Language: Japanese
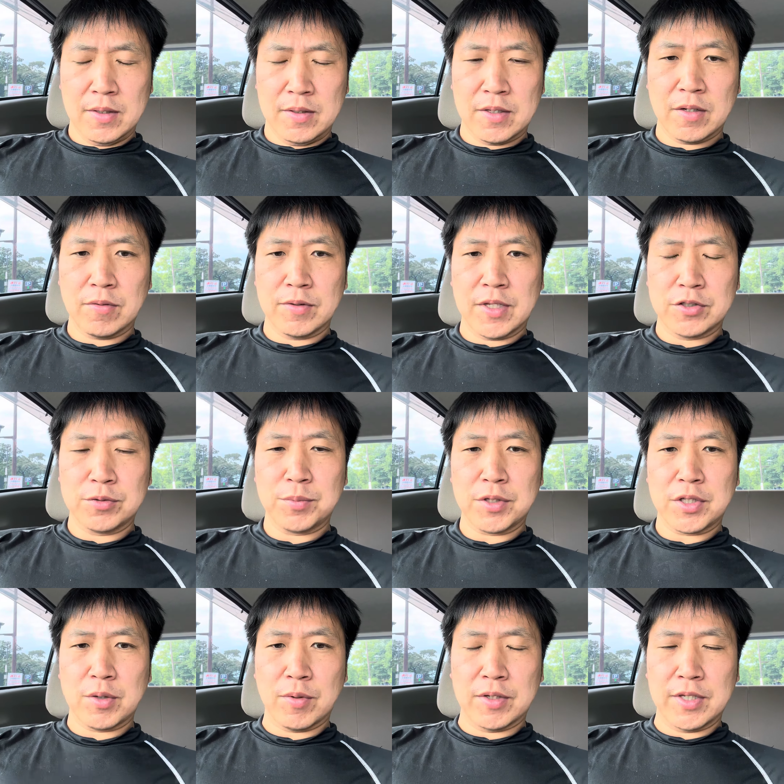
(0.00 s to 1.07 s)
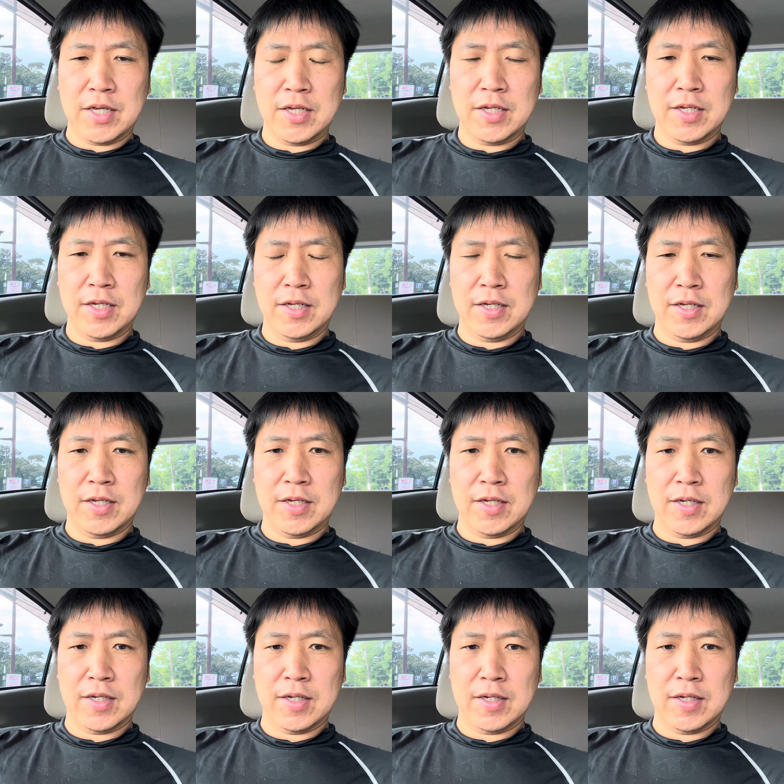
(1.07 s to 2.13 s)
なので全てはね、
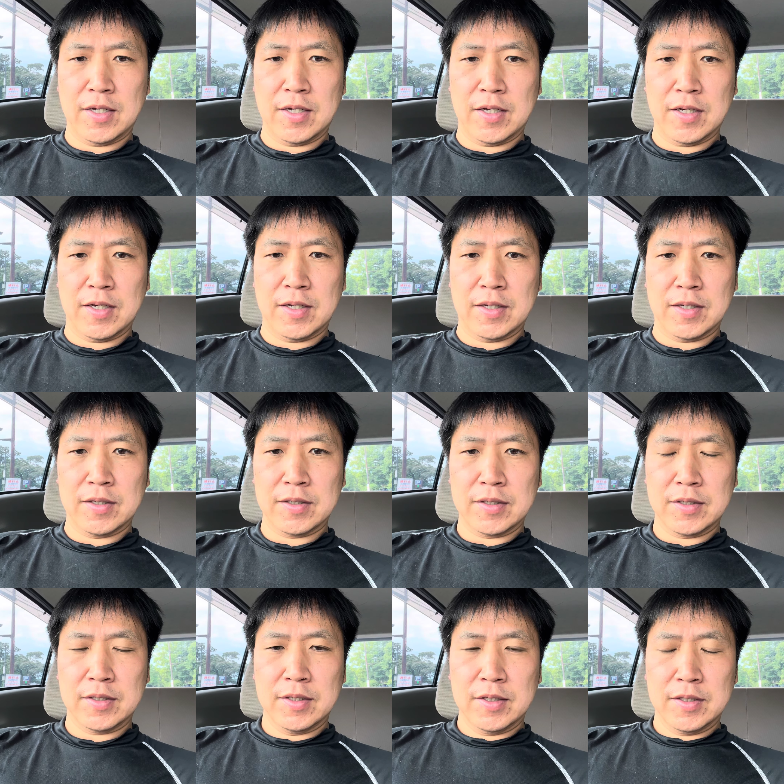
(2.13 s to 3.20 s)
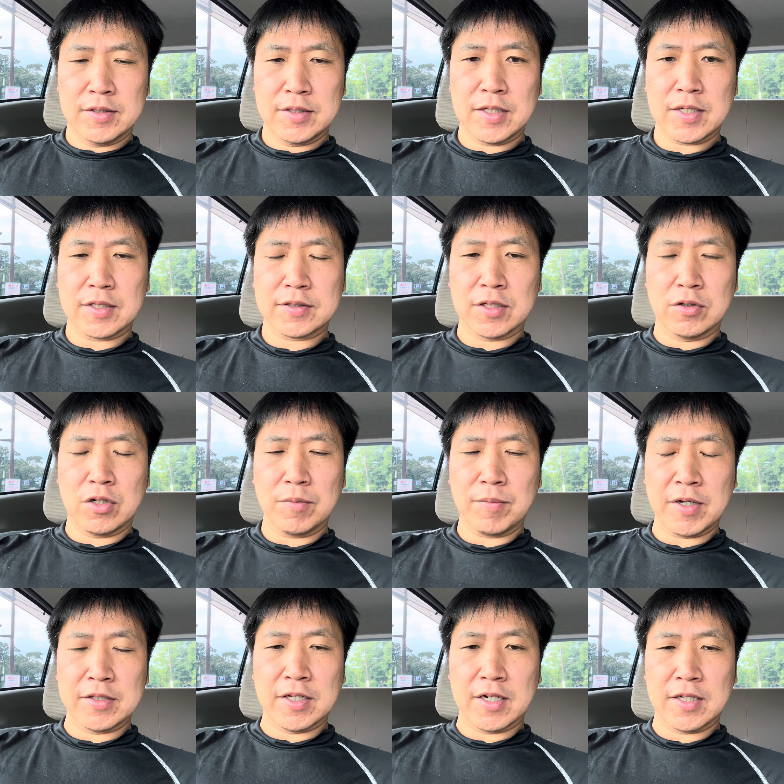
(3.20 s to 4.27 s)
えー、聖火さんよれ
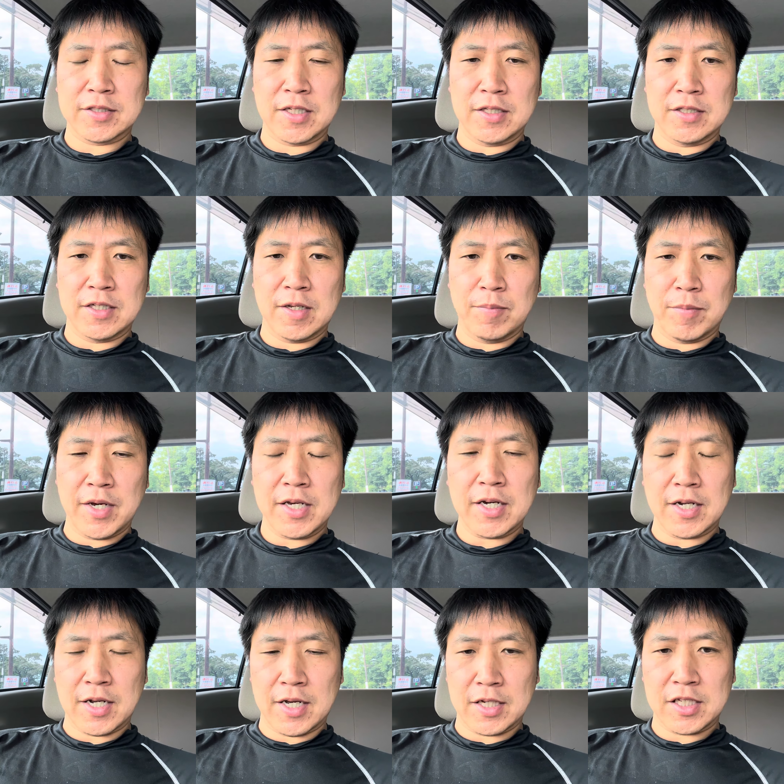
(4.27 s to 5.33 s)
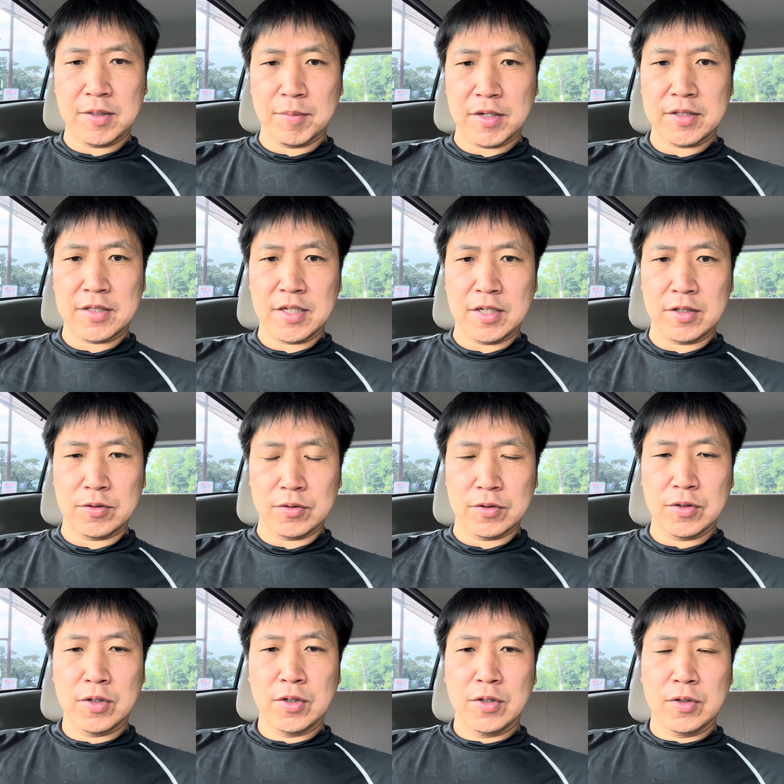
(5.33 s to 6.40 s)
ば7000年前から決まっている
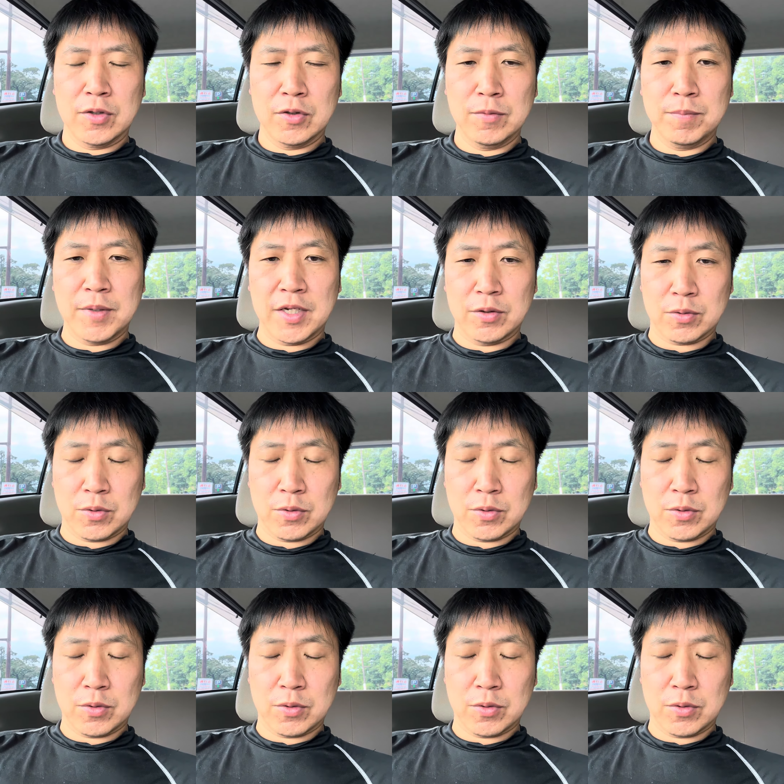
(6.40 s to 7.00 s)
運命の